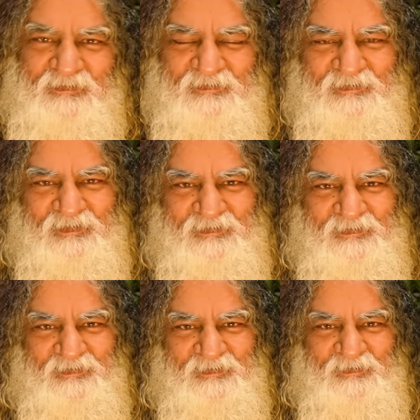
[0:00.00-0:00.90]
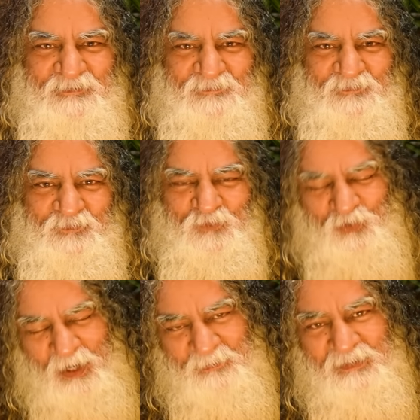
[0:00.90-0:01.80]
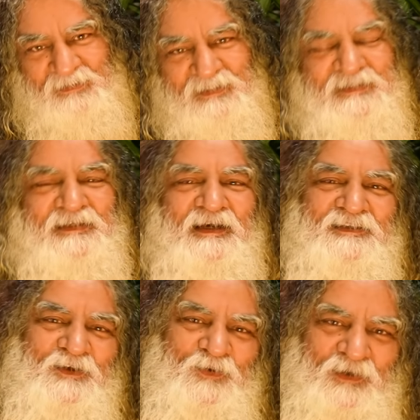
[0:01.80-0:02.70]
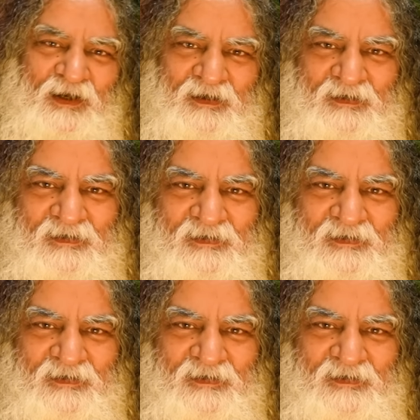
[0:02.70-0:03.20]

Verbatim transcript: जाती है तो रामकथा से क्या सरोकार